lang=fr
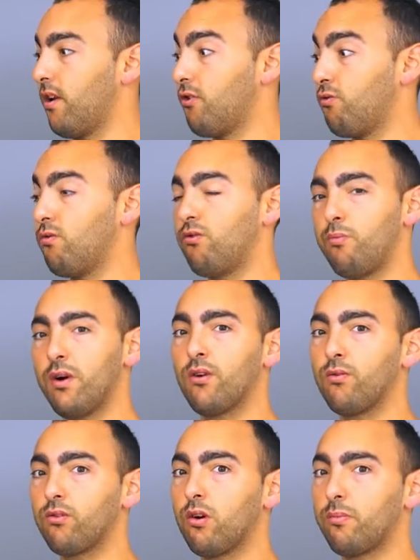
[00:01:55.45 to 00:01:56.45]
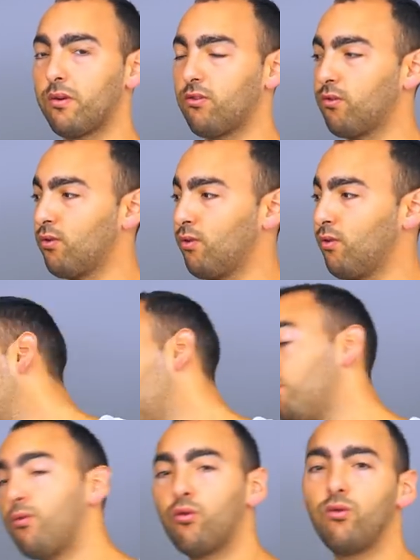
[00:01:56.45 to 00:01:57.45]
là, je suis super content parce qu'il y a
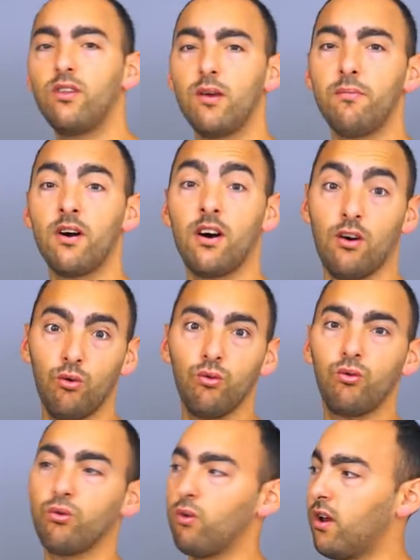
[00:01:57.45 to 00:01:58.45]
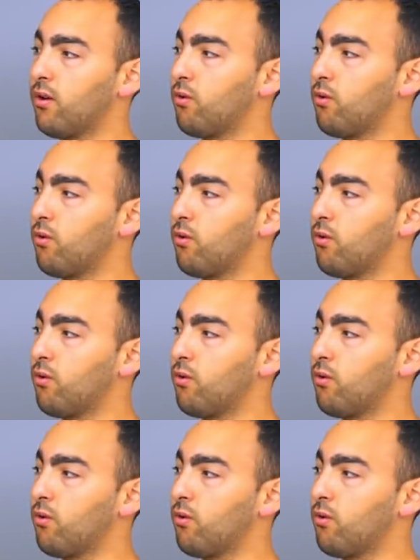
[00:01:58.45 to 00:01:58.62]
eu beaucoup de départs autour de la